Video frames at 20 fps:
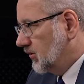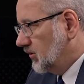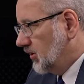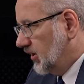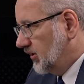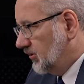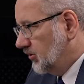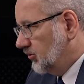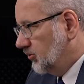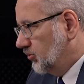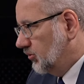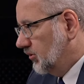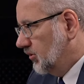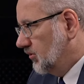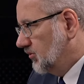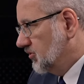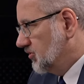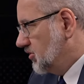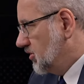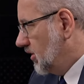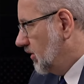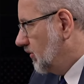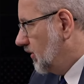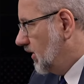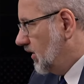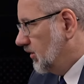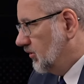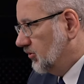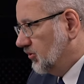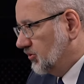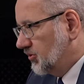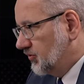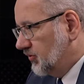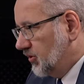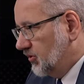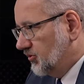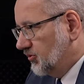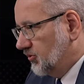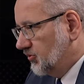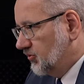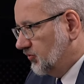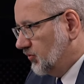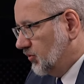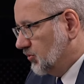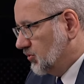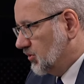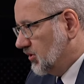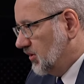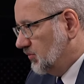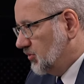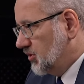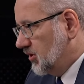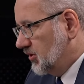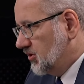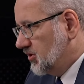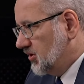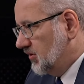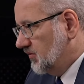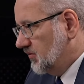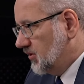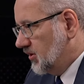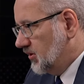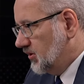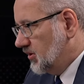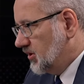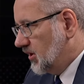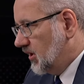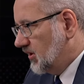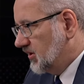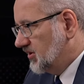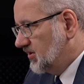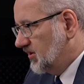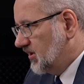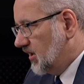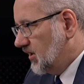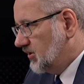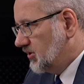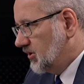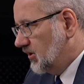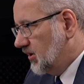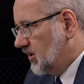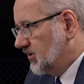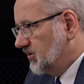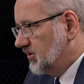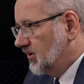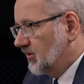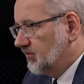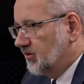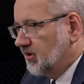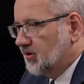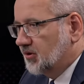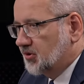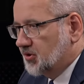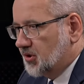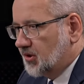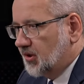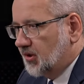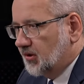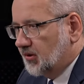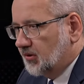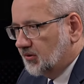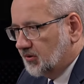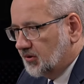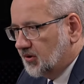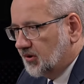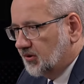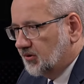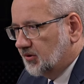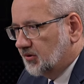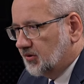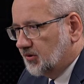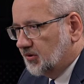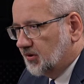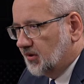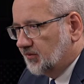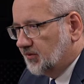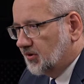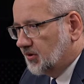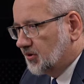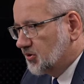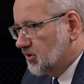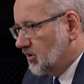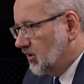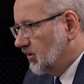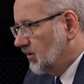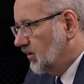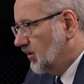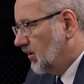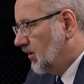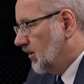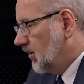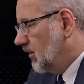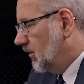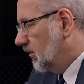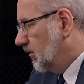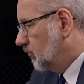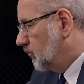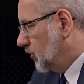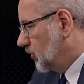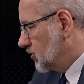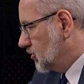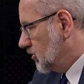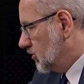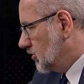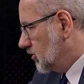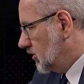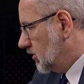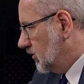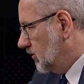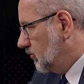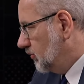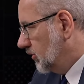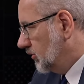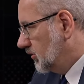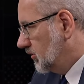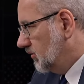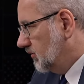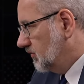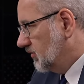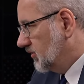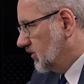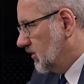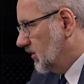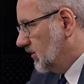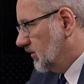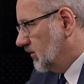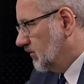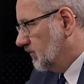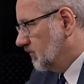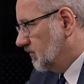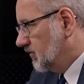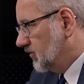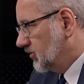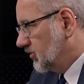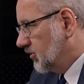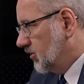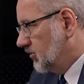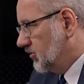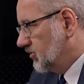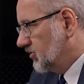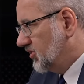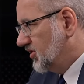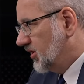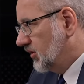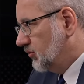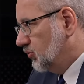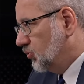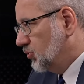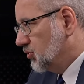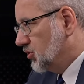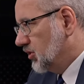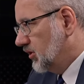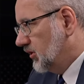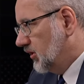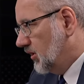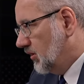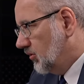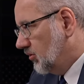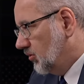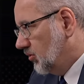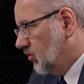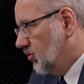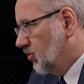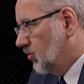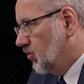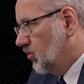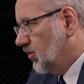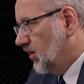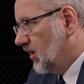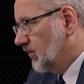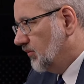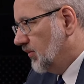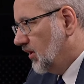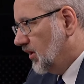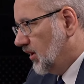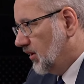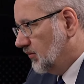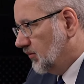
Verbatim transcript: kredytując działalność, wchodząc w różne przedsięwzięcia, stać nas na większe kredyty, na większe e, pożyczki. I pod tym względem wzrost zadłużenia ogółem, e,